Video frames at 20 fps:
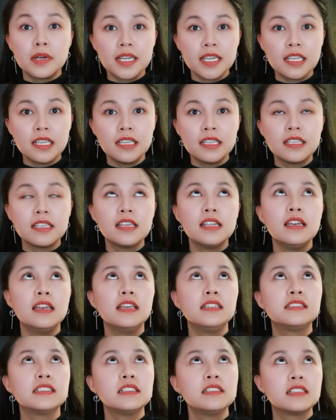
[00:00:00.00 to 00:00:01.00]
mi nhìn
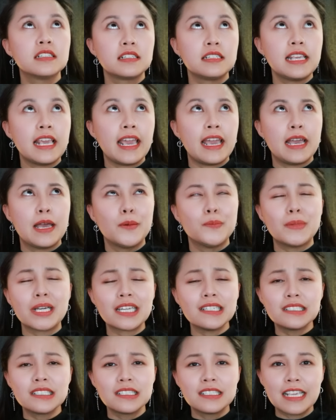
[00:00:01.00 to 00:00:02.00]
lên trên trần nhà mà
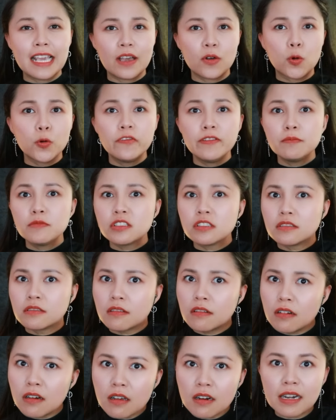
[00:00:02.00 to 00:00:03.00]
cái trần nhà của phim
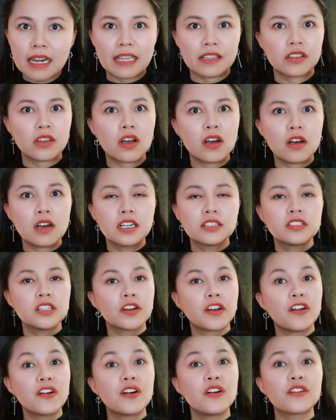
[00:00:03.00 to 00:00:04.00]
trường rất là to ở
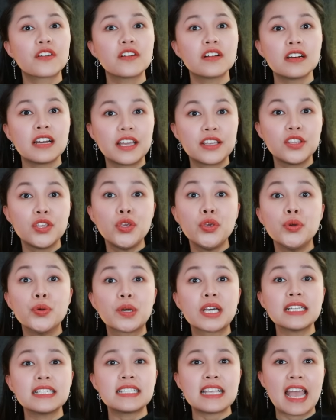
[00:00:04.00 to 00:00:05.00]
trên đó có rất là nhiều
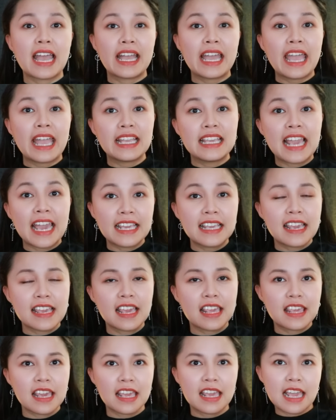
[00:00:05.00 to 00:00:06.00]
cái xà ngang dày dày
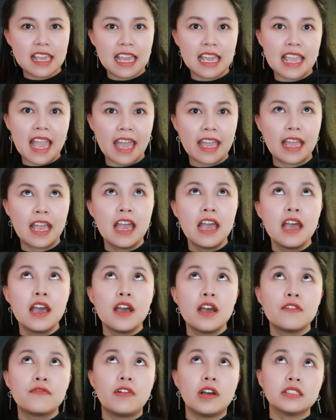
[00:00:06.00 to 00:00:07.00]
dày dày dày dày
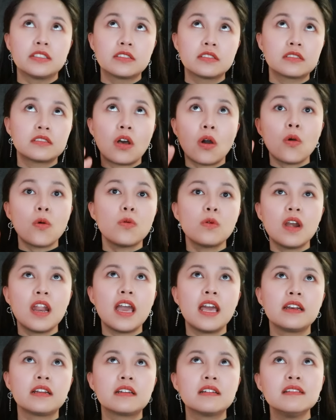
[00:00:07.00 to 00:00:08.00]
và sâu
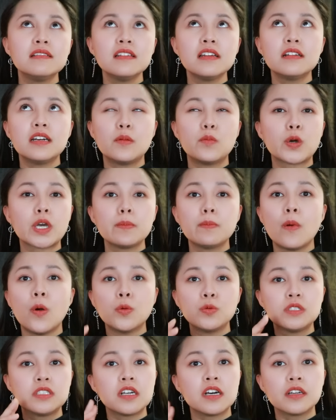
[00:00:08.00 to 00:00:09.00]
lên cứ như là một cái
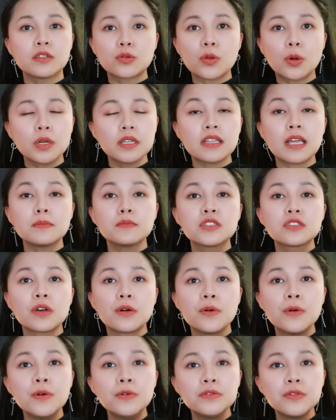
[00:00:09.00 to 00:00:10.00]
bầu trời tối tăm
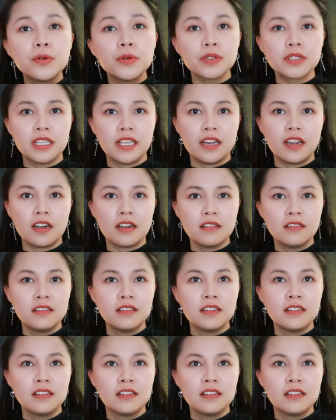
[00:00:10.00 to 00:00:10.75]
sâu hun hút vậy đó